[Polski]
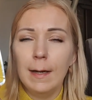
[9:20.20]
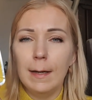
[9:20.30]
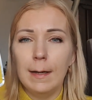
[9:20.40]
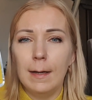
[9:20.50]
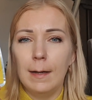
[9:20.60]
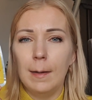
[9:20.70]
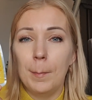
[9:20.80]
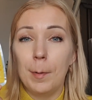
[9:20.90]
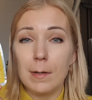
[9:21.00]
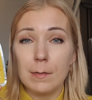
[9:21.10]
E,
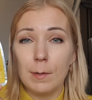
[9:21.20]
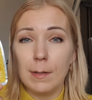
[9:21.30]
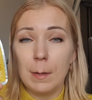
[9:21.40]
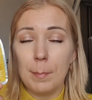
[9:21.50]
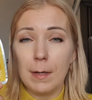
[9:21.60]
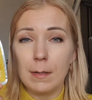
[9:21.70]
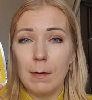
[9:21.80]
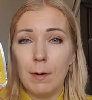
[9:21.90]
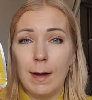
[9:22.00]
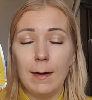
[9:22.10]
bardzo ładnie
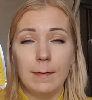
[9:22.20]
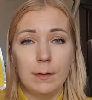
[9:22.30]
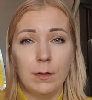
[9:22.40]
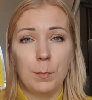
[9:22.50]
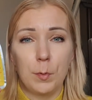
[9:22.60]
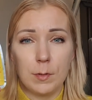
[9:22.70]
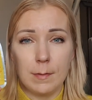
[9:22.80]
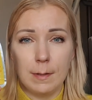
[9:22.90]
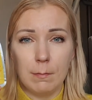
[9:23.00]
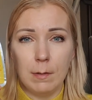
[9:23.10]
pachniała, ale tylko
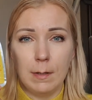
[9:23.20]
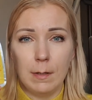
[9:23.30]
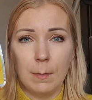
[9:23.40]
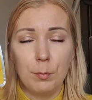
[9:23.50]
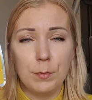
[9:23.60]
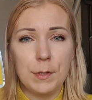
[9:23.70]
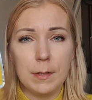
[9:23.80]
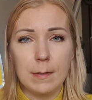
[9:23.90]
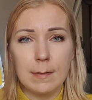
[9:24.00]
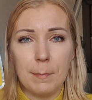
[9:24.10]
podczas nakładania. Później
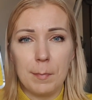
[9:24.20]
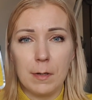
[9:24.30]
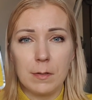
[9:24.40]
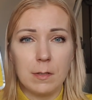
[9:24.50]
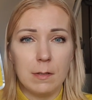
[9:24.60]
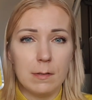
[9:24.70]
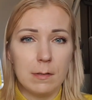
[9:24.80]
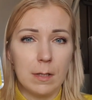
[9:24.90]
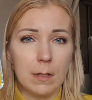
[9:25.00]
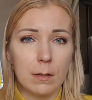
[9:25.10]
ten zapach gdzieś
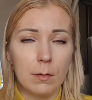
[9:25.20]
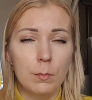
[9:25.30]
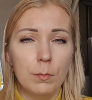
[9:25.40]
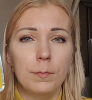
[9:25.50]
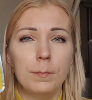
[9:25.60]
zniknął.